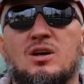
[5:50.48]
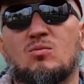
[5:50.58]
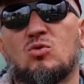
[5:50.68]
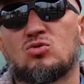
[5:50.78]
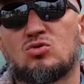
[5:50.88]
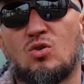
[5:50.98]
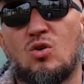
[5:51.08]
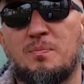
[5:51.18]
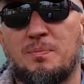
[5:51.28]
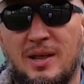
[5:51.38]
тому,
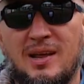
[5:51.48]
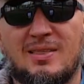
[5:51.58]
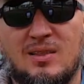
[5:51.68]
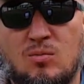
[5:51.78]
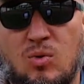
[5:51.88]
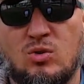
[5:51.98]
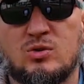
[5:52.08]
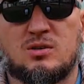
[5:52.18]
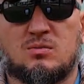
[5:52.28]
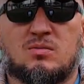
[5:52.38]
что приятным
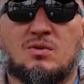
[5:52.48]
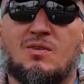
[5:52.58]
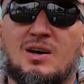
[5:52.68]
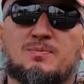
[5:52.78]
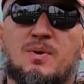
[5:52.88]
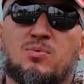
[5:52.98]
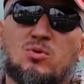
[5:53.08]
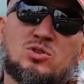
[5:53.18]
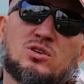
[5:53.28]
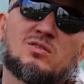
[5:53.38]
бонусом вас
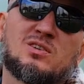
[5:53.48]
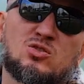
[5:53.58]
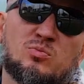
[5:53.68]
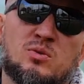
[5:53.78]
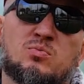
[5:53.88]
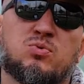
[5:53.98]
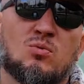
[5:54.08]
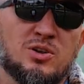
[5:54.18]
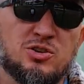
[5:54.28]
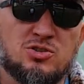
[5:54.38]
попросят выступить
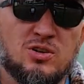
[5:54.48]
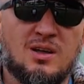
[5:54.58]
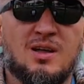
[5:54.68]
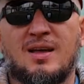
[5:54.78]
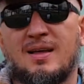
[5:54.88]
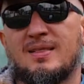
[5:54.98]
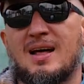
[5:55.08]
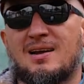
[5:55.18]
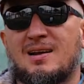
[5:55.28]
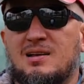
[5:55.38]
публично
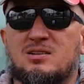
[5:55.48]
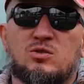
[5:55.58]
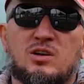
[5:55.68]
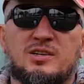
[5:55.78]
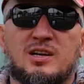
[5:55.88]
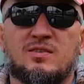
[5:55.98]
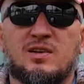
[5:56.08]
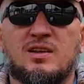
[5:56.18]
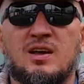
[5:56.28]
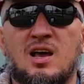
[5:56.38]
на радио или
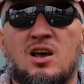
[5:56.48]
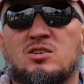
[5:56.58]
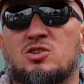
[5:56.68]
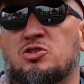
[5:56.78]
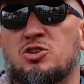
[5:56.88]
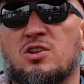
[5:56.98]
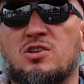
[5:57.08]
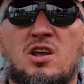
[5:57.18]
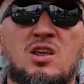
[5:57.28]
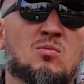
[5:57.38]
телевидении с
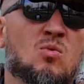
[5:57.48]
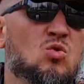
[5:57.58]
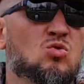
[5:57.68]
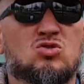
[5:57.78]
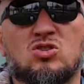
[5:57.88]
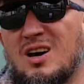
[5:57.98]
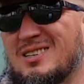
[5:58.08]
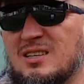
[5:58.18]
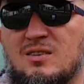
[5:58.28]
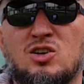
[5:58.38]
очернением
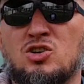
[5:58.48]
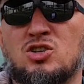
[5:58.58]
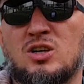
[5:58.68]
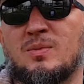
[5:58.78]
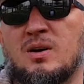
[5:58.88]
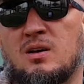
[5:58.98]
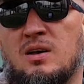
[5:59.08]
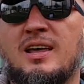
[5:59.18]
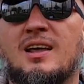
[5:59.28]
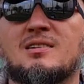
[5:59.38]
ужасного режима
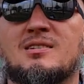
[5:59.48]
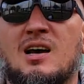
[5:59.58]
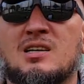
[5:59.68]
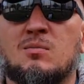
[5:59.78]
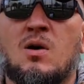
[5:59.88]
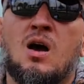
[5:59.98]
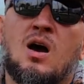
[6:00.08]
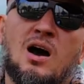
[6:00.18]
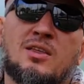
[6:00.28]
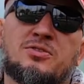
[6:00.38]
и рассказом
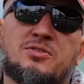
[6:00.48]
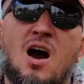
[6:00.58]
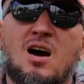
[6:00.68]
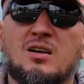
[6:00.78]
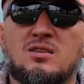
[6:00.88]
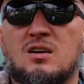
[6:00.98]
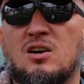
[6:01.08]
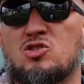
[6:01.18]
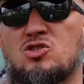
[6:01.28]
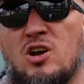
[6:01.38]
о
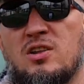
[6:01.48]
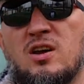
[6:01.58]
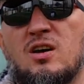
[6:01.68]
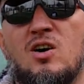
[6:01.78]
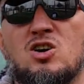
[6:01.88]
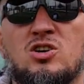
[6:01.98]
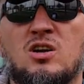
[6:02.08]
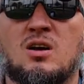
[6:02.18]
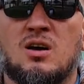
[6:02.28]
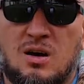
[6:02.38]
тяготах и лишениях
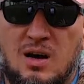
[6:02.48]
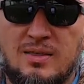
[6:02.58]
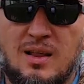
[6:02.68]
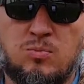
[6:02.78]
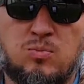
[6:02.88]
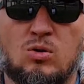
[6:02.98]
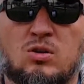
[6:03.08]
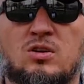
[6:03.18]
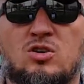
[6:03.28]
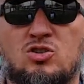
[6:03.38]
вашей однополой